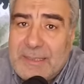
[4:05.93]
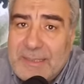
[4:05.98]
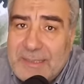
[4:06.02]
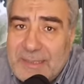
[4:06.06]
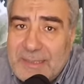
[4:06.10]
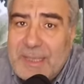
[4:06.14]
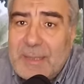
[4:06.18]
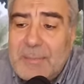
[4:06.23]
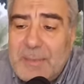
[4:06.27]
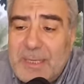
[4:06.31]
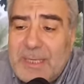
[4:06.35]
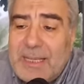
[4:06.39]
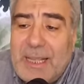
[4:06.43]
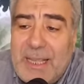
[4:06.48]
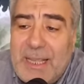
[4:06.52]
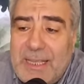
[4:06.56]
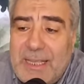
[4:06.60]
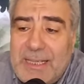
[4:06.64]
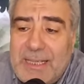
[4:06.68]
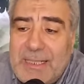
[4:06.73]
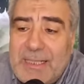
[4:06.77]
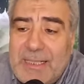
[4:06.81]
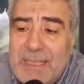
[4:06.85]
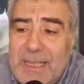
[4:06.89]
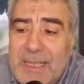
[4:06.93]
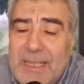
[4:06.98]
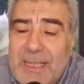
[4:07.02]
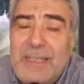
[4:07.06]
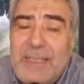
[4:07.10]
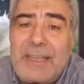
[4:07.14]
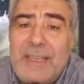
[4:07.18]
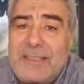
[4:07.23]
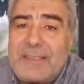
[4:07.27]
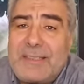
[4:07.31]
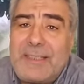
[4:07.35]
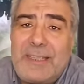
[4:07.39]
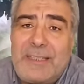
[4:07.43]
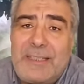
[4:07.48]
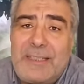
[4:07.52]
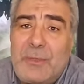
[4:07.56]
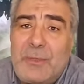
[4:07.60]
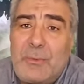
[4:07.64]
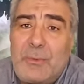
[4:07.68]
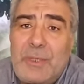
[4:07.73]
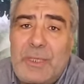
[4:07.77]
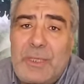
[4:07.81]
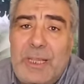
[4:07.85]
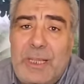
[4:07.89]
صبر عليها إلا
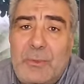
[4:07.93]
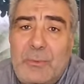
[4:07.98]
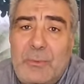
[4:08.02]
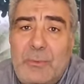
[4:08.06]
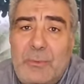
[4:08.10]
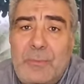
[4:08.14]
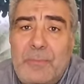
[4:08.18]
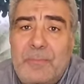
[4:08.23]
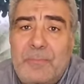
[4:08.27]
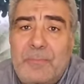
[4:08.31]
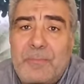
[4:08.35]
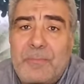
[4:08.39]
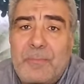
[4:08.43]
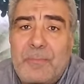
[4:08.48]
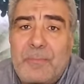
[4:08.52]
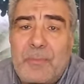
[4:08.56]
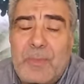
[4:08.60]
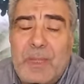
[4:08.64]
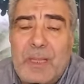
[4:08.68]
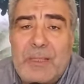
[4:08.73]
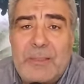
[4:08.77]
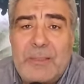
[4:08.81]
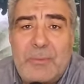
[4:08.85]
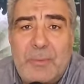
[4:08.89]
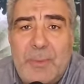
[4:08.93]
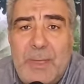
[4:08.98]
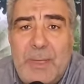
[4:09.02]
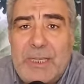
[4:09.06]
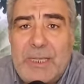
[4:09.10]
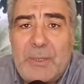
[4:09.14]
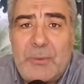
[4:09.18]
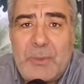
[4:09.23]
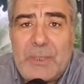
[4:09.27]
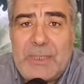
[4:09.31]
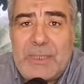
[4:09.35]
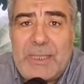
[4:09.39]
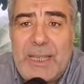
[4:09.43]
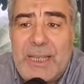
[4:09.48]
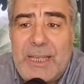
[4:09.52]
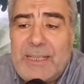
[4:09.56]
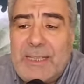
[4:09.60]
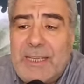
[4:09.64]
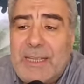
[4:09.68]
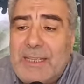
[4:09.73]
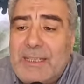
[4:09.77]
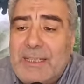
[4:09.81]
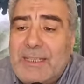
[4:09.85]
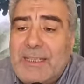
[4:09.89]
زاده الله سبحانه
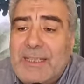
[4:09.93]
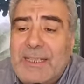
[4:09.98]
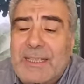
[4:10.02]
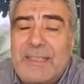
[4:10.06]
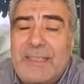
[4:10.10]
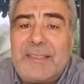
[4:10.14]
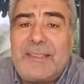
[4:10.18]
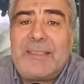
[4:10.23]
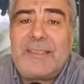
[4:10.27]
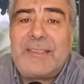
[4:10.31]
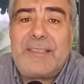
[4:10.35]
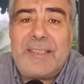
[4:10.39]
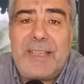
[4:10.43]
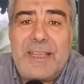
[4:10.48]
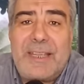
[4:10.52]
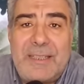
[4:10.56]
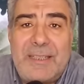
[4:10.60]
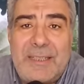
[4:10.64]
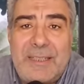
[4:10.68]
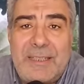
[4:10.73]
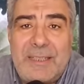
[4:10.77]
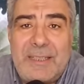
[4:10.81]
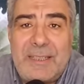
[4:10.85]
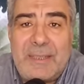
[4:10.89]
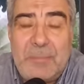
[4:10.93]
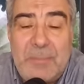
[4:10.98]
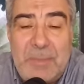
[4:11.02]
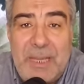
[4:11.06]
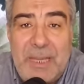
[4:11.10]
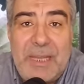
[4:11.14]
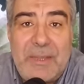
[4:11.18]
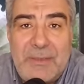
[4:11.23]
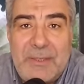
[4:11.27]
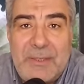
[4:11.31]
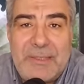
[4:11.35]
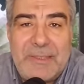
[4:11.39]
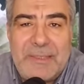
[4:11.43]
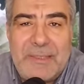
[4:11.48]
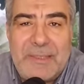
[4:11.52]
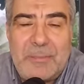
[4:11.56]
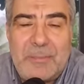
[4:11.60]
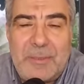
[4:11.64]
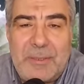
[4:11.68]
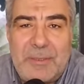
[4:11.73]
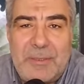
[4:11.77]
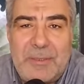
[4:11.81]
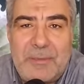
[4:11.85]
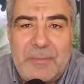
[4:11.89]
وتعالى عزا بهذا
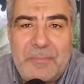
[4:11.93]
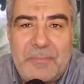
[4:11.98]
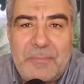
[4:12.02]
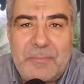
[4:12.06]
الصبر